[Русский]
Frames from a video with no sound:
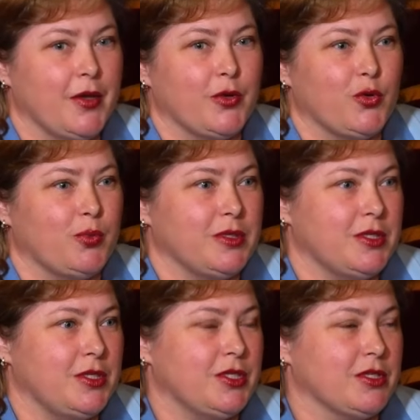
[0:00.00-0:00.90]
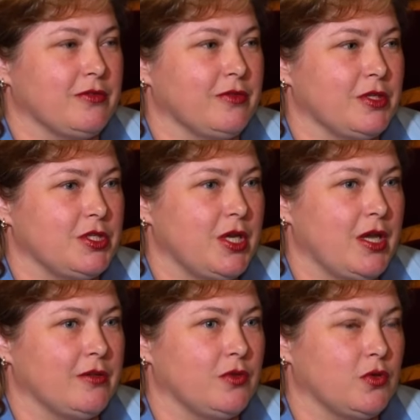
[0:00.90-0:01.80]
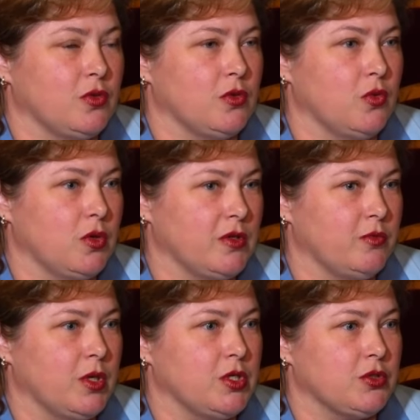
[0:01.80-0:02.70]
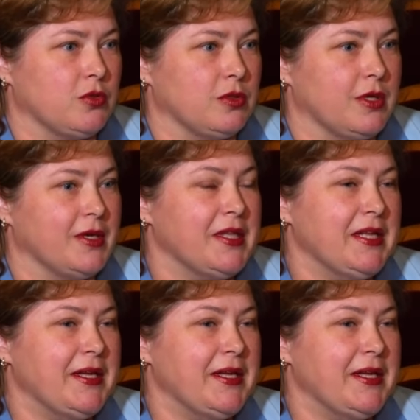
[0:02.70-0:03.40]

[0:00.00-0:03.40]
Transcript: группа детишек выезжает в другой город большой, да,